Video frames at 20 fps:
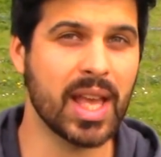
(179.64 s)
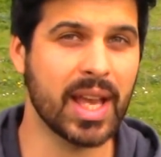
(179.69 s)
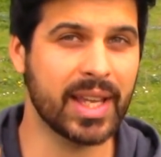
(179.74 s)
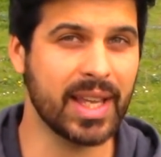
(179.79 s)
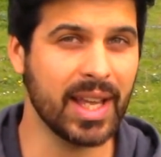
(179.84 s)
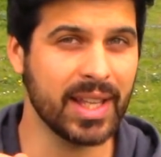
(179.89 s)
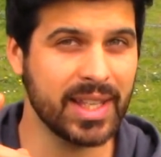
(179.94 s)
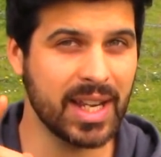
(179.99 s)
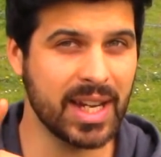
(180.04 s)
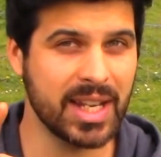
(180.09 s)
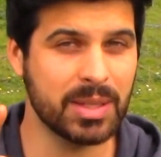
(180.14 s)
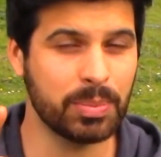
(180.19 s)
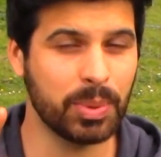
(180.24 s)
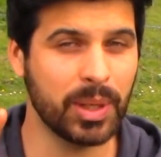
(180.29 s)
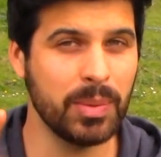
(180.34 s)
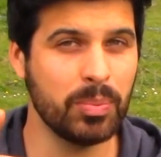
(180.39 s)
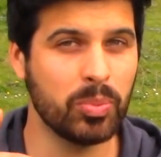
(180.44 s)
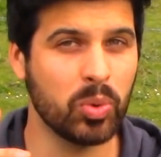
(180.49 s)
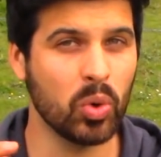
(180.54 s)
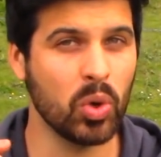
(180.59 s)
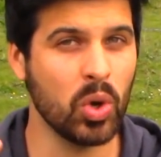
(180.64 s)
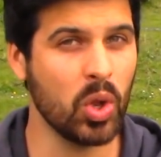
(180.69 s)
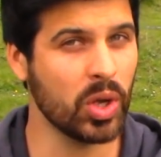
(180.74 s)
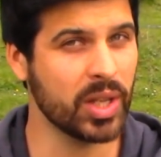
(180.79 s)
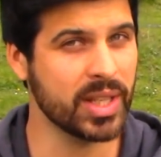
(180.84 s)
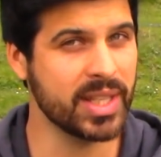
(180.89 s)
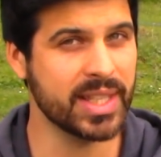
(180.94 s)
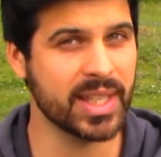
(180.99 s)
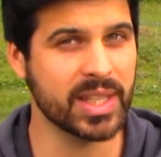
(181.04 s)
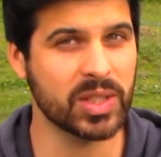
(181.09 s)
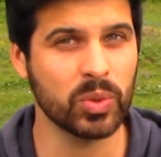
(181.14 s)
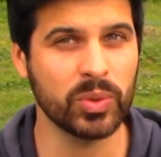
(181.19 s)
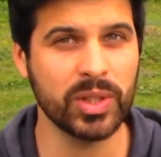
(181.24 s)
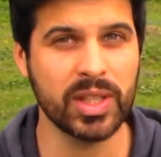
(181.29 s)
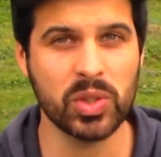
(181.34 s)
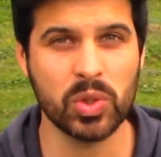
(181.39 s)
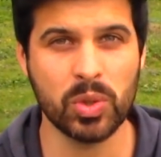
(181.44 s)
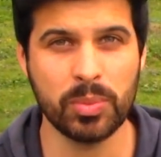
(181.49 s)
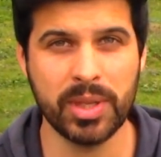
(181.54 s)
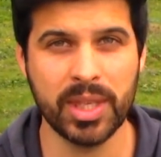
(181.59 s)
à garder à l'esprit pour l'organisation
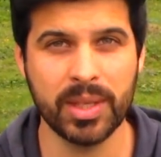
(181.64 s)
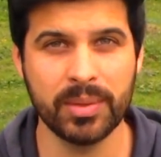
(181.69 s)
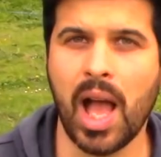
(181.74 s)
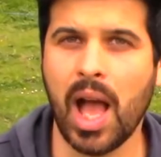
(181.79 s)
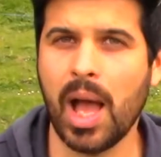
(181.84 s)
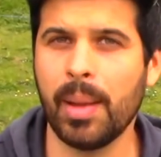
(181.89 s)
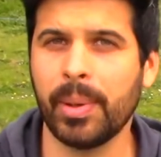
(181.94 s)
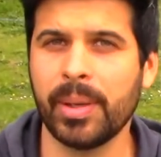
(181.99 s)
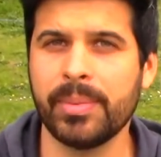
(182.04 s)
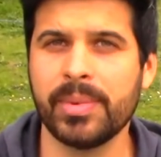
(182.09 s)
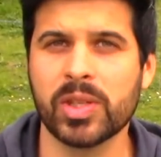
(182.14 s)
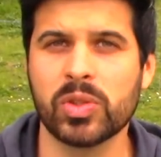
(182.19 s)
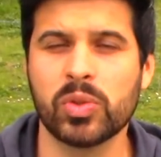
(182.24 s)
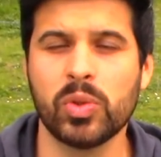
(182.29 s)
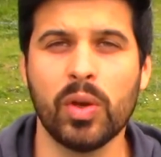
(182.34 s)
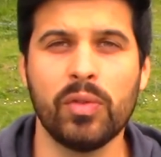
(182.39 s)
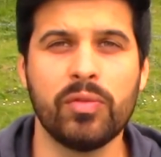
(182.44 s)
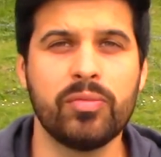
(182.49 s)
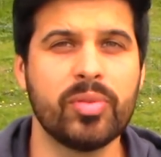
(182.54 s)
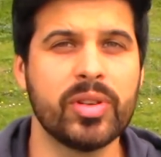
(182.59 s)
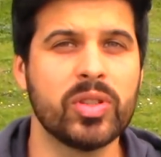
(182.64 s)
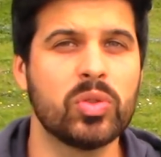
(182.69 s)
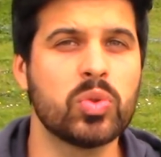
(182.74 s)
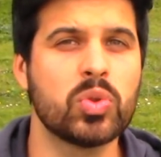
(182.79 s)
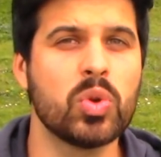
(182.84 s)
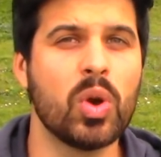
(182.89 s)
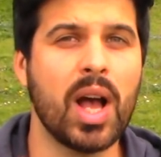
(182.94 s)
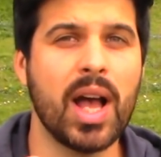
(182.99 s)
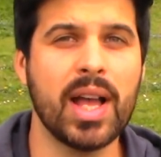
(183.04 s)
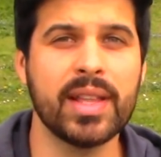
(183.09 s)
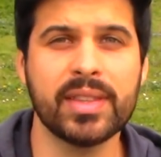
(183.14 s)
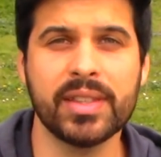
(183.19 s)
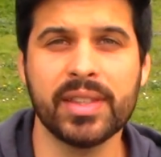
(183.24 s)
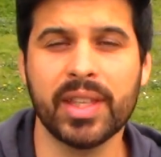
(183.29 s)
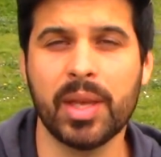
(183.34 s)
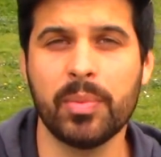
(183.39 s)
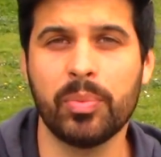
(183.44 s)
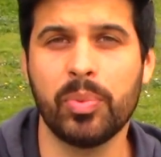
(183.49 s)
des semis. Après bien sûr, vous pouvez toujours attendre un